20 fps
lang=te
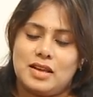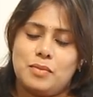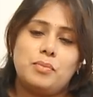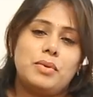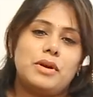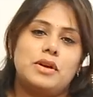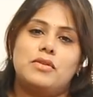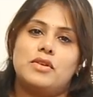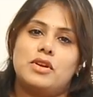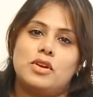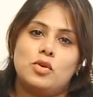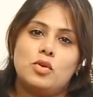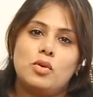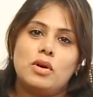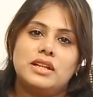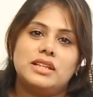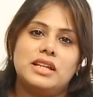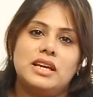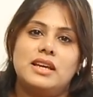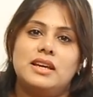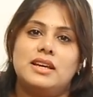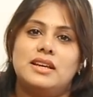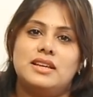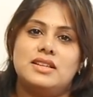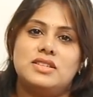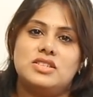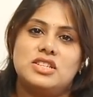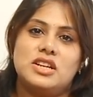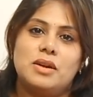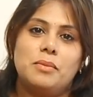ఇప్పటి వరకు అది
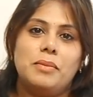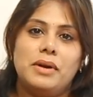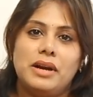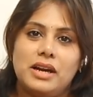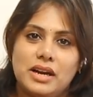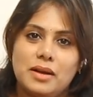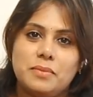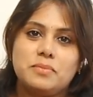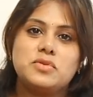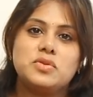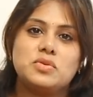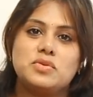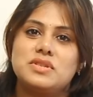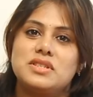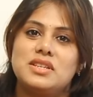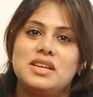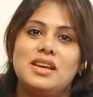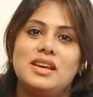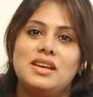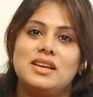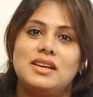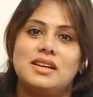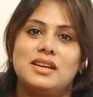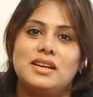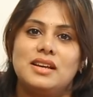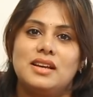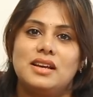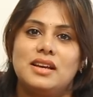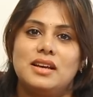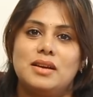ఇచ్చిన బిల్డప్ చూసి
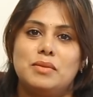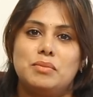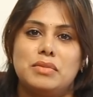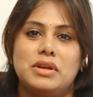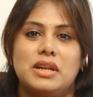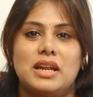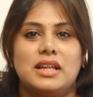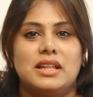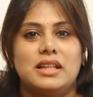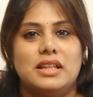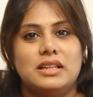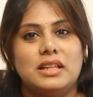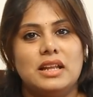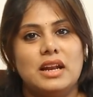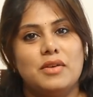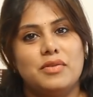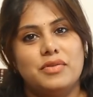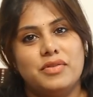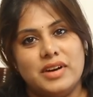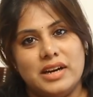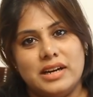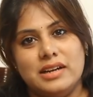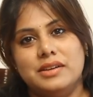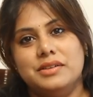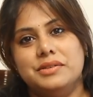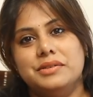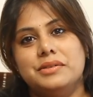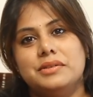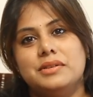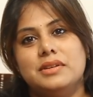మీరు అదైతే నా
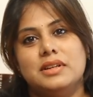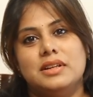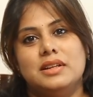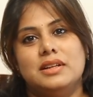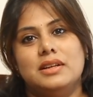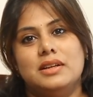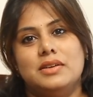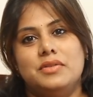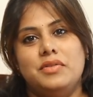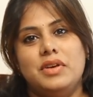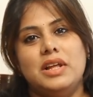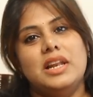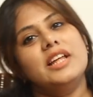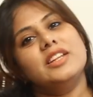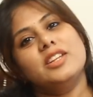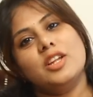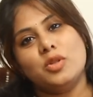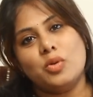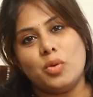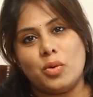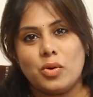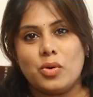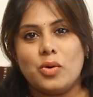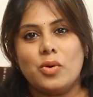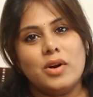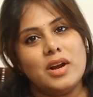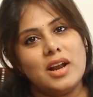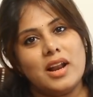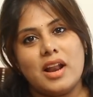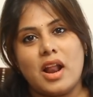ఫ్రెండ్ వీలైతే
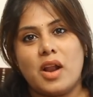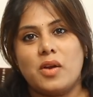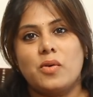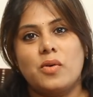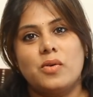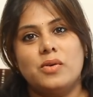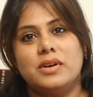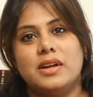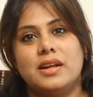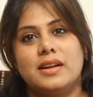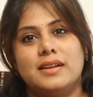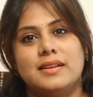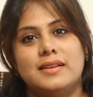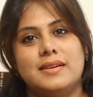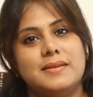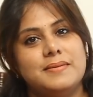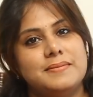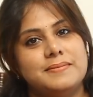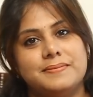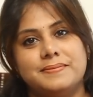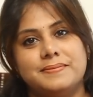తోడుకోడలు అనుకుని ఉంటారు కదా